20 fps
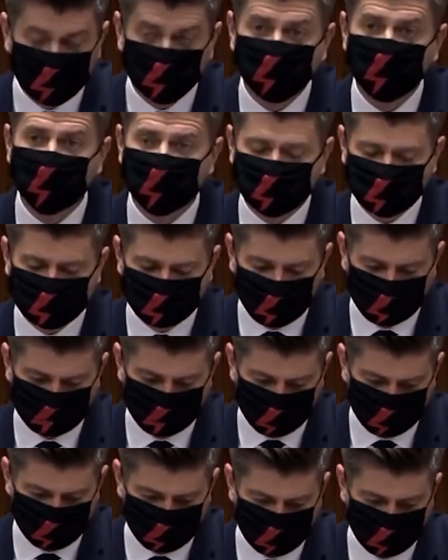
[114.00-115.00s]
i
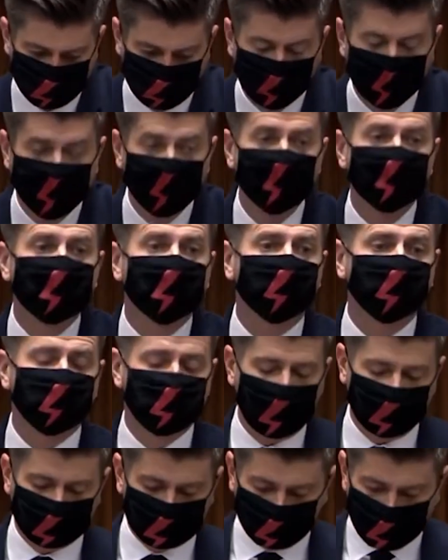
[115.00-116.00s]
ekstremiści
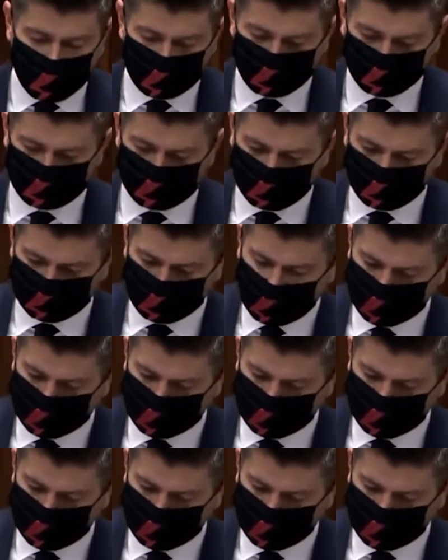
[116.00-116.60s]
prokuratura pod rządami